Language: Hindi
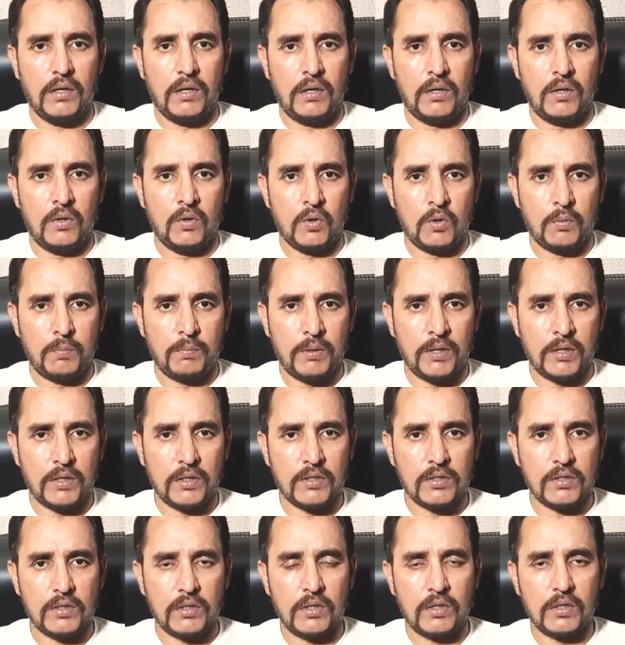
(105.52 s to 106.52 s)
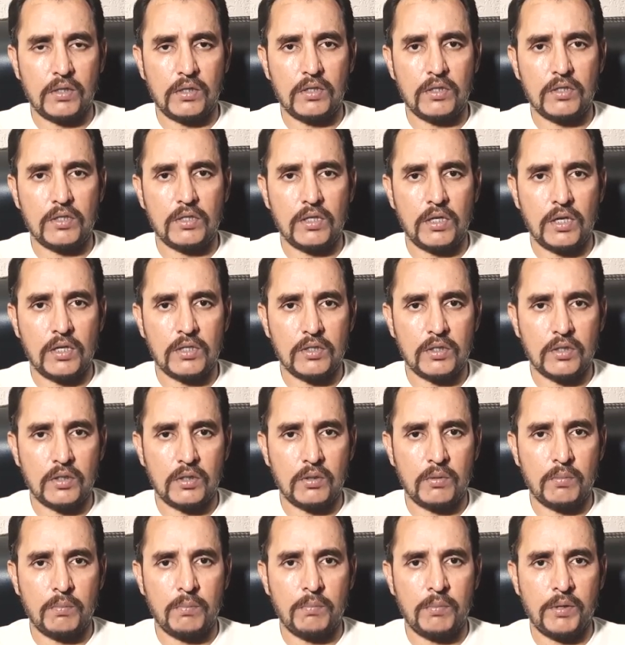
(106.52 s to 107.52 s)
और पाकिस्तान की
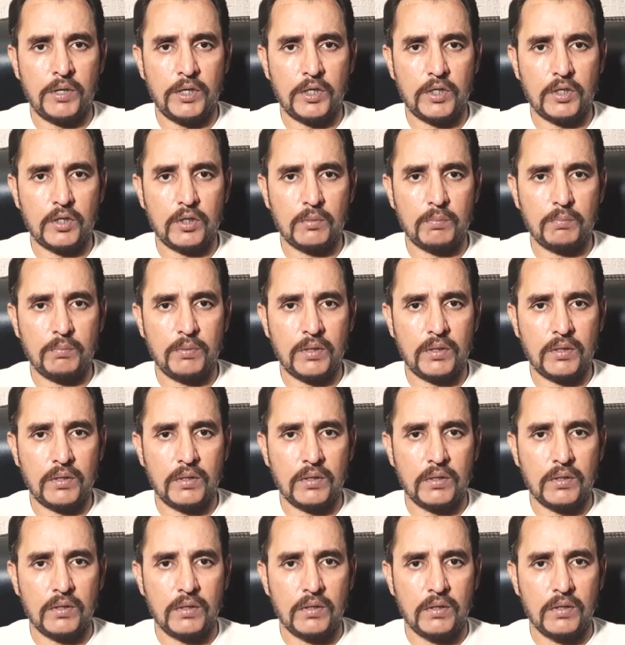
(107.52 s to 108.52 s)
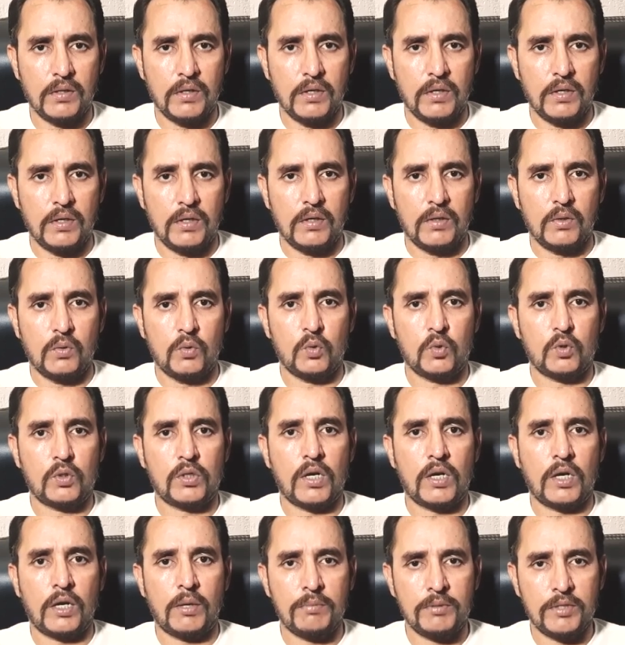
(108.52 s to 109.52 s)
सियासत मीशत पर
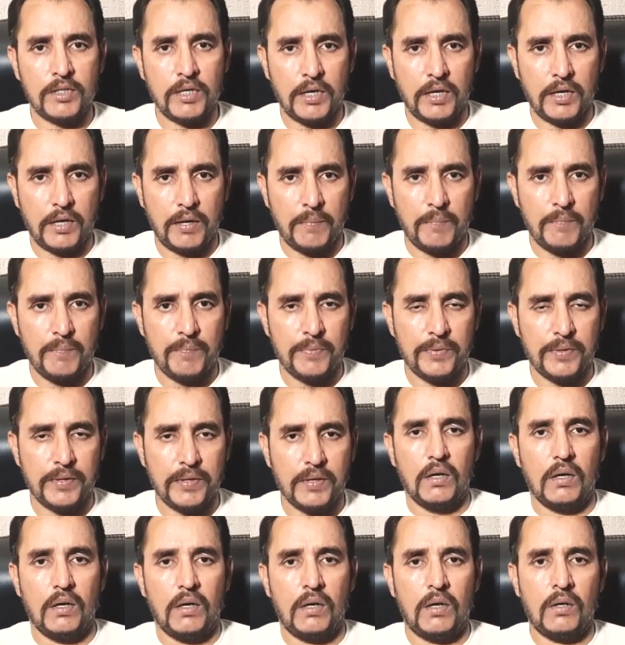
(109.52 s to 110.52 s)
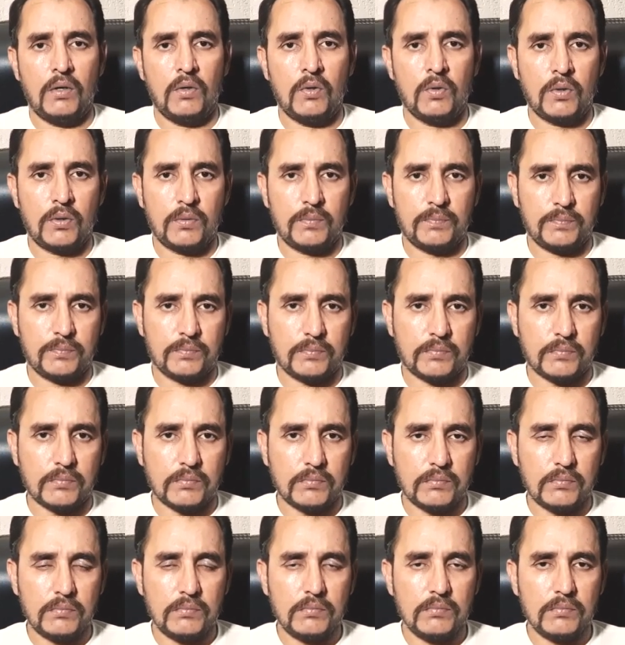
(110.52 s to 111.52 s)
उसका कब्ज़ा है और
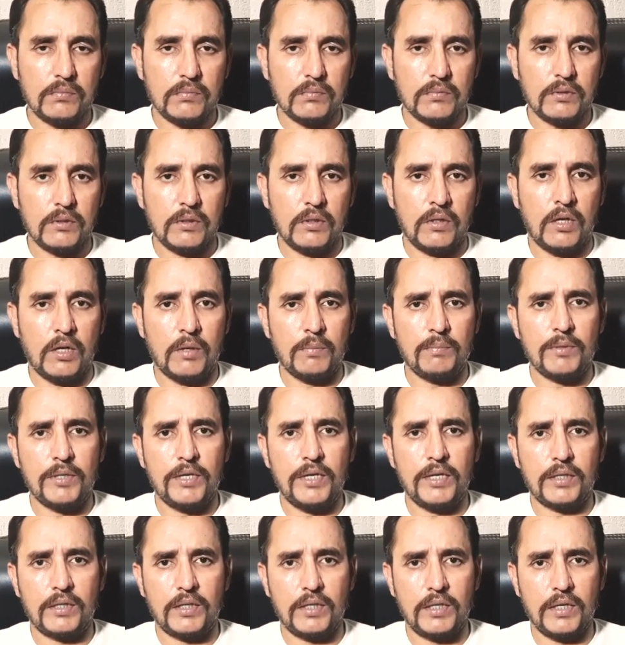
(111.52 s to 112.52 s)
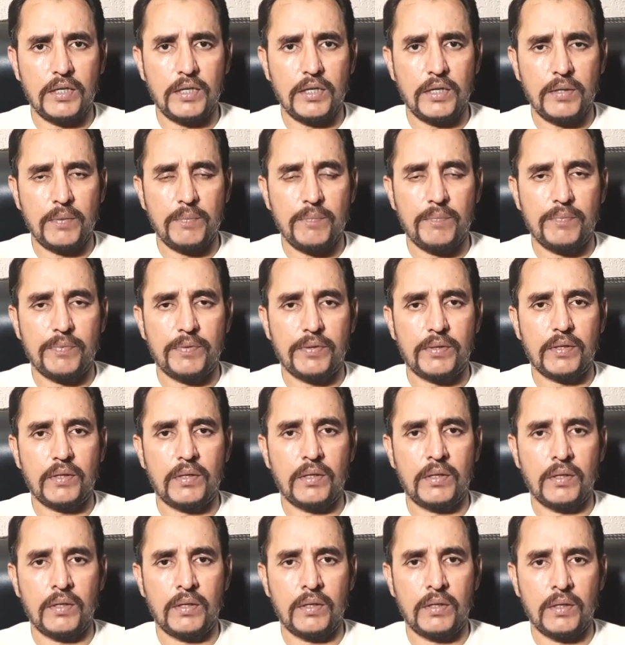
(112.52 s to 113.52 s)
हम देखते हैं
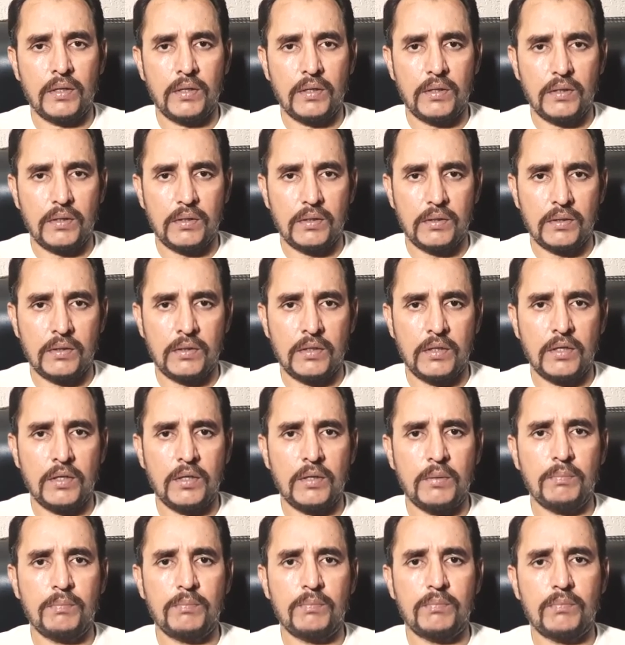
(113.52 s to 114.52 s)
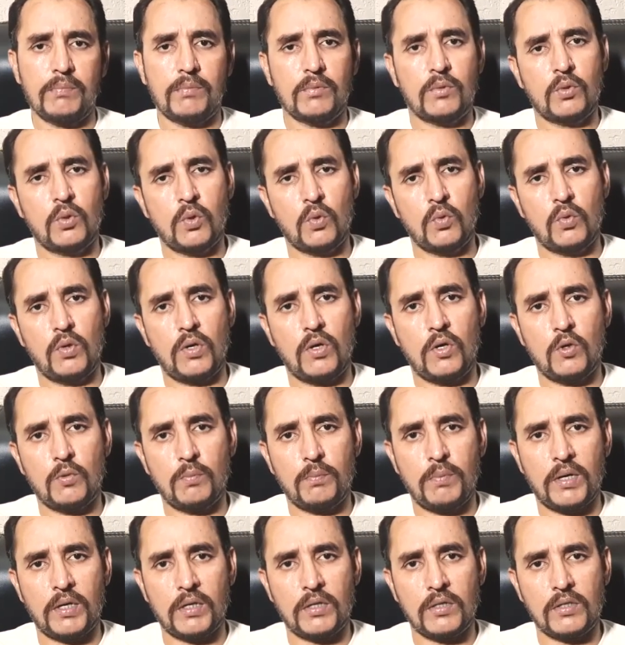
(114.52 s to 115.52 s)
कि ये थ्रू
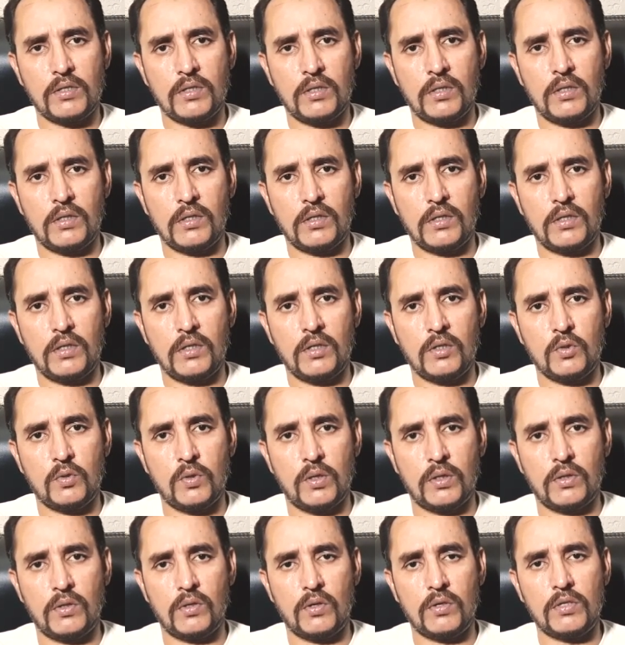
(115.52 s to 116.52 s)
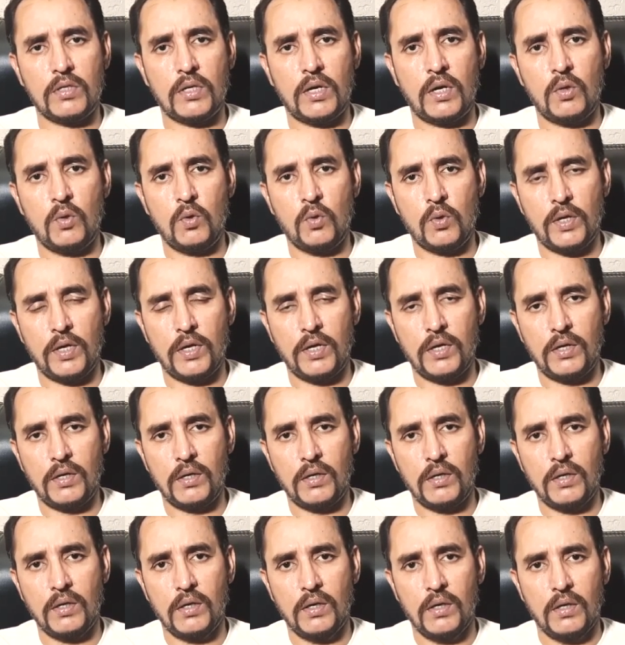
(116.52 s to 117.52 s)
आउट पाकिस्तान के चौहत्तर साल हो गए
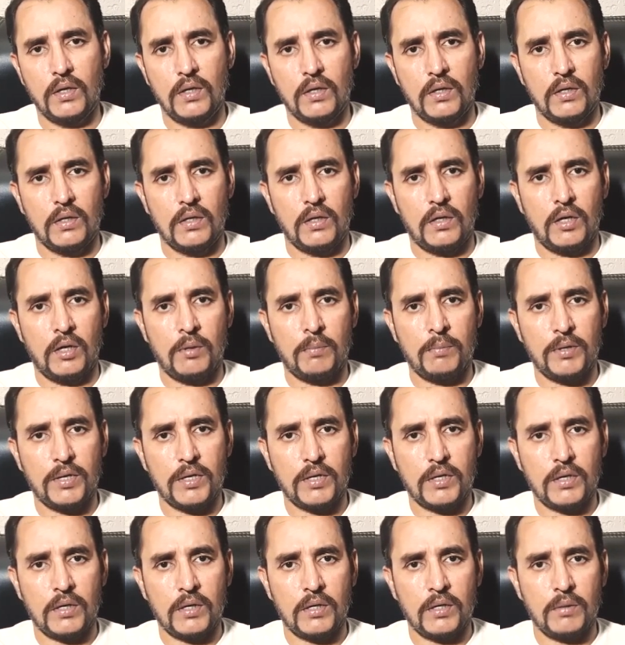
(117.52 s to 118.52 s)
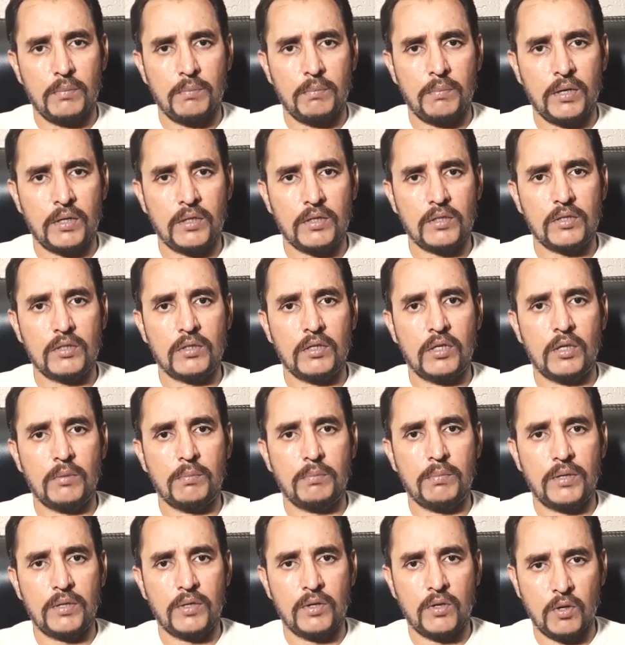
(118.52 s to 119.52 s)
हैं अमेरिका पाकिस्तान
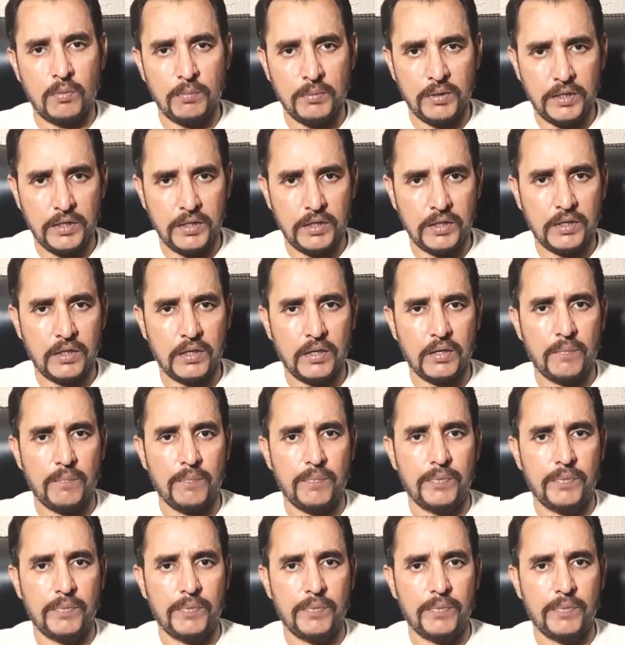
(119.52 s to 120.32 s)
पर डोमिनेट है